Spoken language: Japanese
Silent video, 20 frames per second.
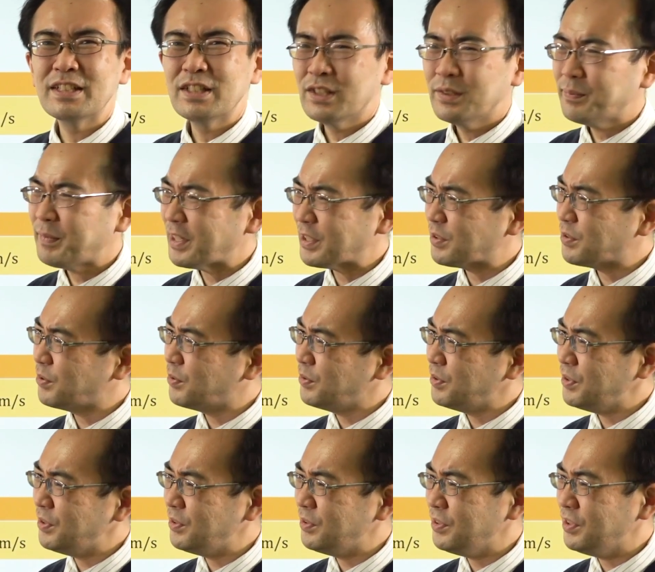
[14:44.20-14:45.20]
まあそ
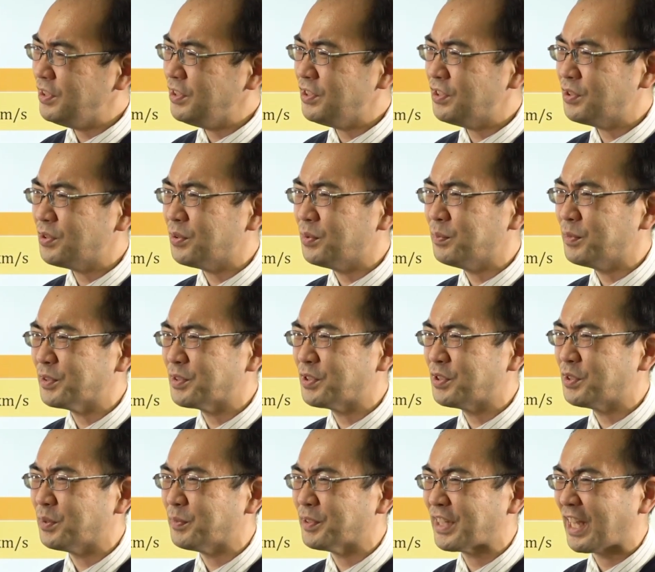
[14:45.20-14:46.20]
ういう印象を持つ
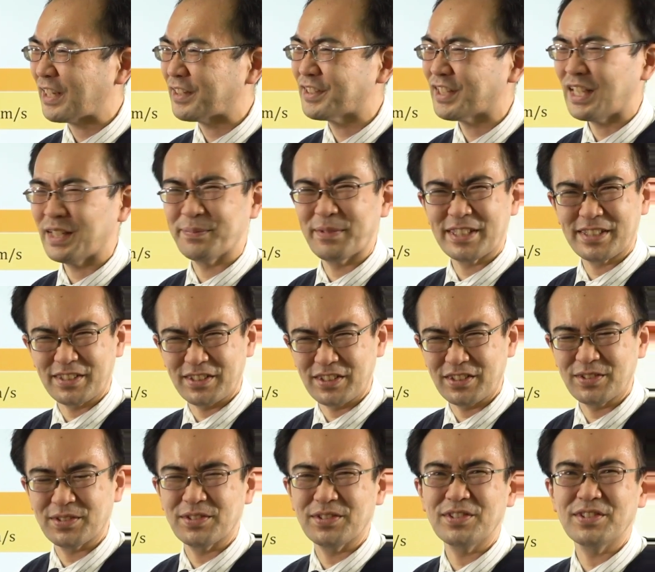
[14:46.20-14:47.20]
人もたくさんいます、
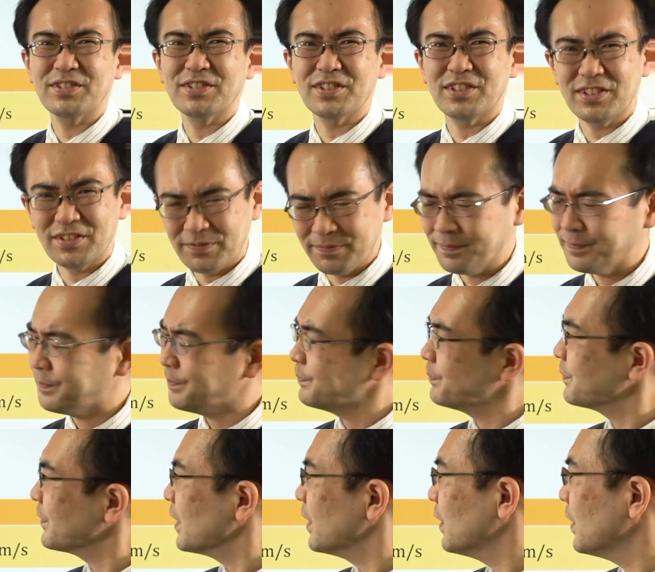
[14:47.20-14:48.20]
実を言うと。
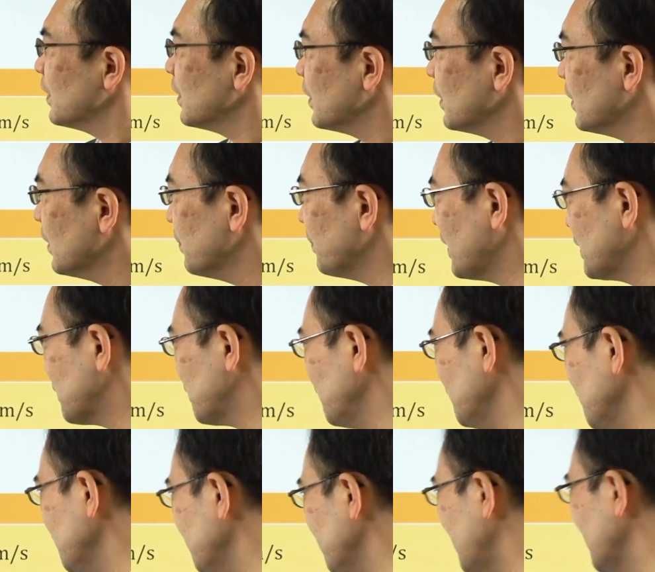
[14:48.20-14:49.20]
まあと
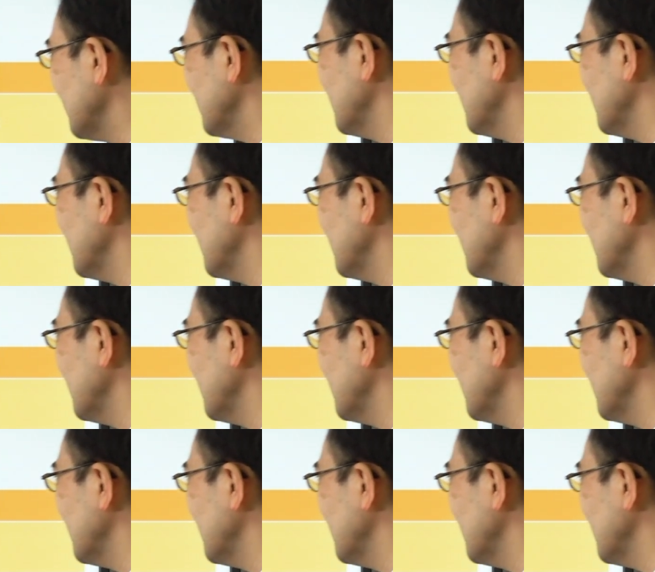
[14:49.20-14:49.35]
いうわけ